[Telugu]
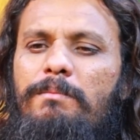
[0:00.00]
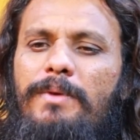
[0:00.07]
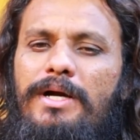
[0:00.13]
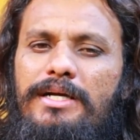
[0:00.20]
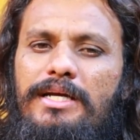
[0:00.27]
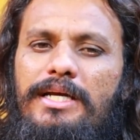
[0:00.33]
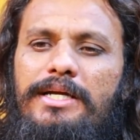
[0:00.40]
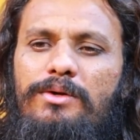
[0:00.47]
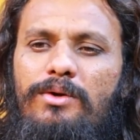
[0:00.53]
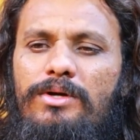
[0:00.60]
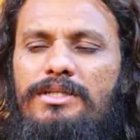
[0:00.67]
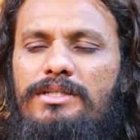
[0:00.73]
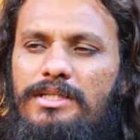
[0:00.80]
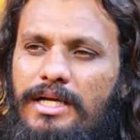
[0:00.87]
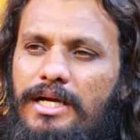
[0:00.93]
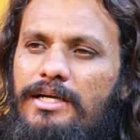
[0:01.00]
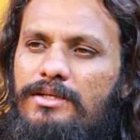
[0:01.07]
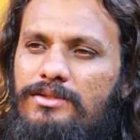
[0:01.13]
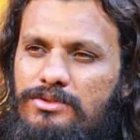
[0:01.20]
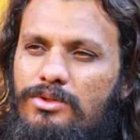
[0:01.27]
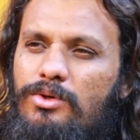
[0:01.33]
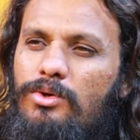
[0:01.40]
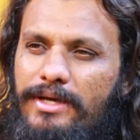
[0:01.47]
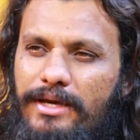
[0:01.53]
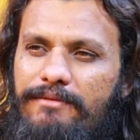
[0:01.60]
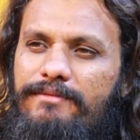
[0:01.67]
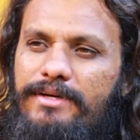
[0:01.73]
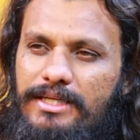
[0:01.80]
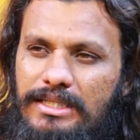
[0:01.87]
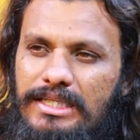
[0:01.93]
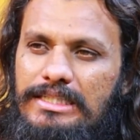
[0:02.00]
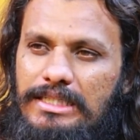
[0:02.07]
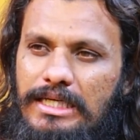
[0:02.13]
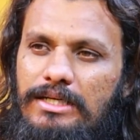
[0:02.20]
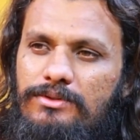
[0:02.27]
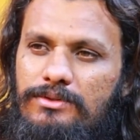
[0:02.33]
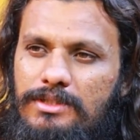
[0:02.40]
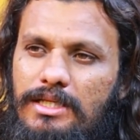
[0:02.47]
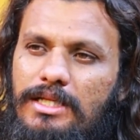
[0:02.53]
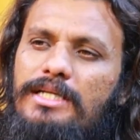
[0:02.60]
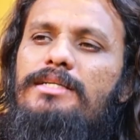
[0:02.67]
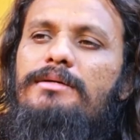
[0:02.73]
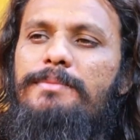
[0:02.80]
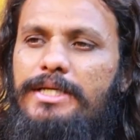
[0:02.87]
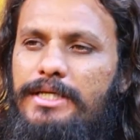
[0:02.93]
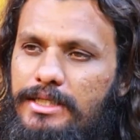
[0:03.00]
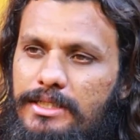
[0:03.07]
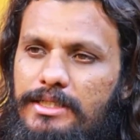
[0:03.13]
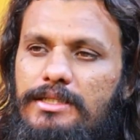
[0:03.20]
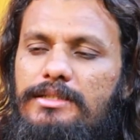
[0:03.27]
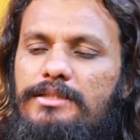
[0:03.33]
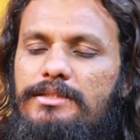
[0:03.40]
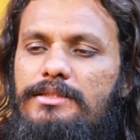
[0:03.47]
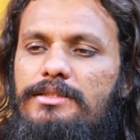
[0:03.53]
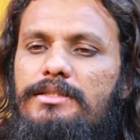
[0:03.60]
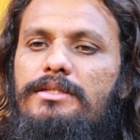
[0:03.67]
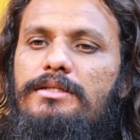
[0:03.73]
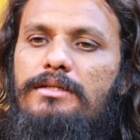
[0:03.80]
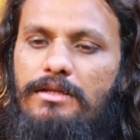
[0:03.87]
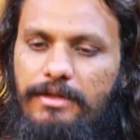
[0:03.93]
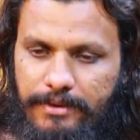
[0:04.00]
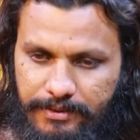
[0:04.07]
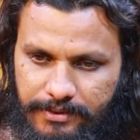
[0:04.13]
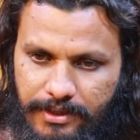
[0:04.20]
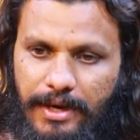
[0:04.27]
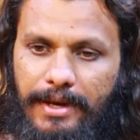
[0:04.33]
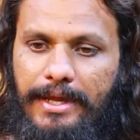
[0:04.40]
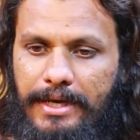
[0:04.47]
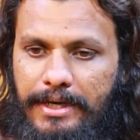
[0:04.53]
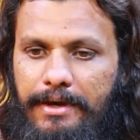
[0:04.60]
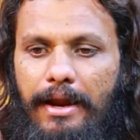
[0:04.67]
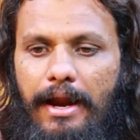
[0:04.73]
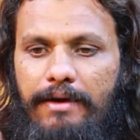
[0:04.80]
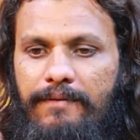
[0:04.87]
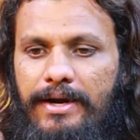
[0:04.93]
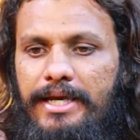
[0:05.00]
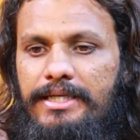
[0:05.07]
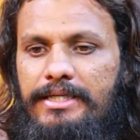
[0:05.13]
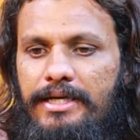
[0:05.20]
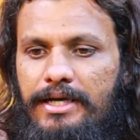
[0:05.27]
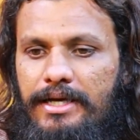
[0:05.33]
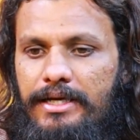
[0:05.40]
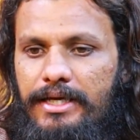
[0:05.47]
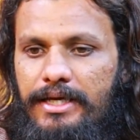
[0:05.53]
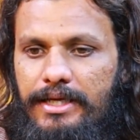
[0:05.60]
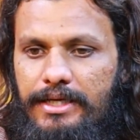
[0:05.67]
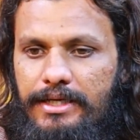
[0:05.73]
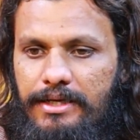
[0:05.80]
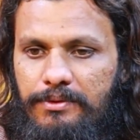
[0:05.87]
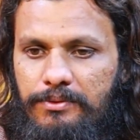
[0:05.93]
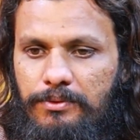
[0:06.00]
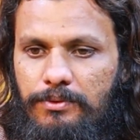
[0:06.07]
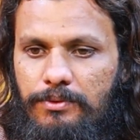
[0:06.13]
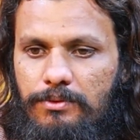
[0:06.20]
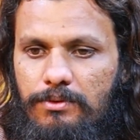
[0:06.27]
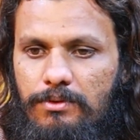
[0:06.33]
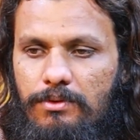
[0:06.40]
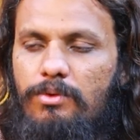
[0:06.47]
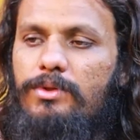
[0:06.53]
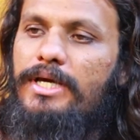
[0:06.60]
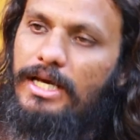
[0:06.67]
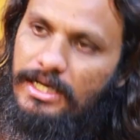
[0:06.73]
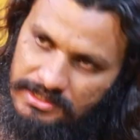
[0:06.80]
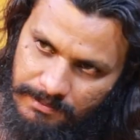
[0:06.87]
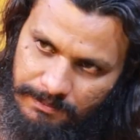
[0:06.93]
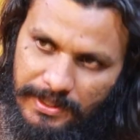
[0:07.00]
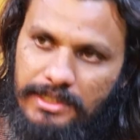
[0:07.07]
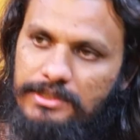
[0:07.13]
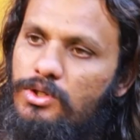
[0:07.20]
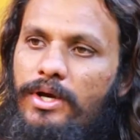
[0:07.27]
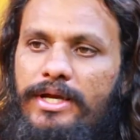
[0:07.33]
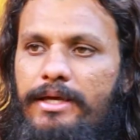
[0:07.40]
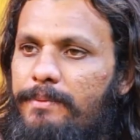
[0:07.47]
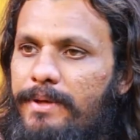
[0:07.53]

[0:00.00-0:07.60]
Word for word: బట్ లేటర్ ఆన్ హీ అండర్స్టూడ్ ఓకే వీడికి ఇదే చేయాలని ఉంది కదా అని చెప్పి కానీ అడ్వాంటేజ్ ఏంటంటే నేను ఉయ్యాల జంపాలో జాయిన్